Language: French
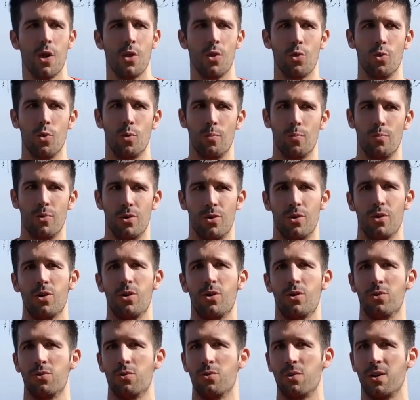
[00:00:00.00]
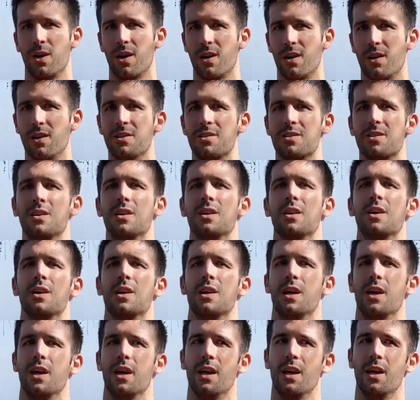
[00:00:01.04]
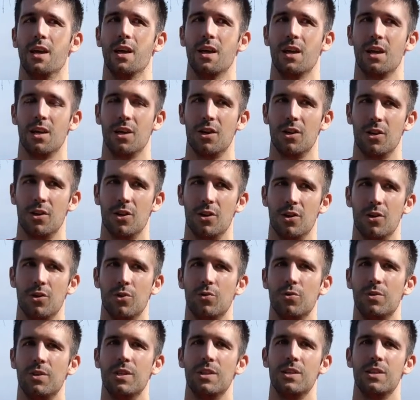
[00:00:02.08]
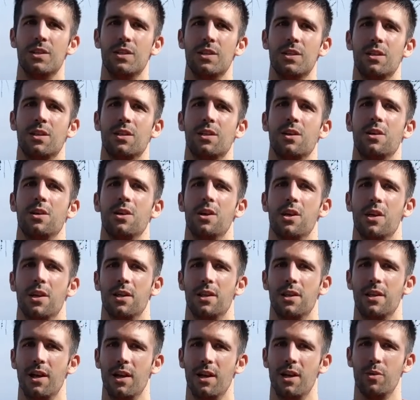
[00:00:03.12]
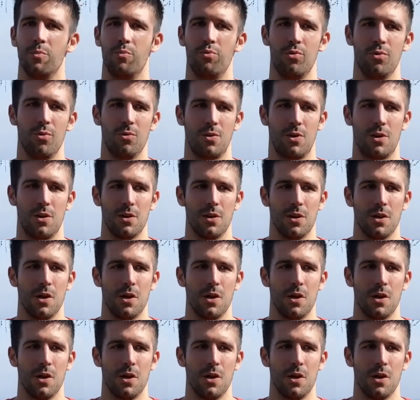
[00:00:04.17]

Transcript: nos peurs, nos craintes et euh, nos désirs d'aller plus loin.